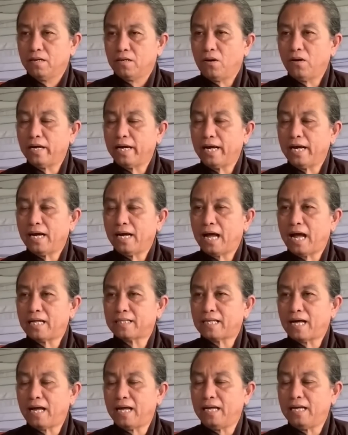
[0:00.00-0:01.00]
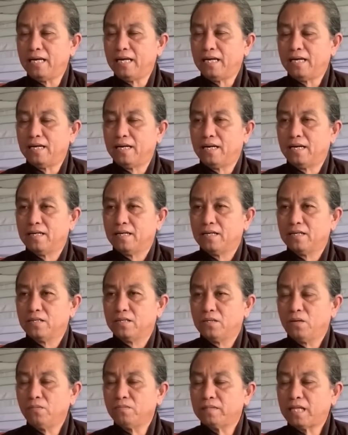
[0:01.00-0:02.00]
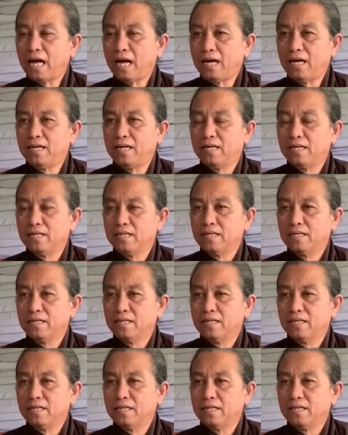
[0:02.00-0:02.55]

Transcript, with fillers: có nghĩa là thầy chúng ta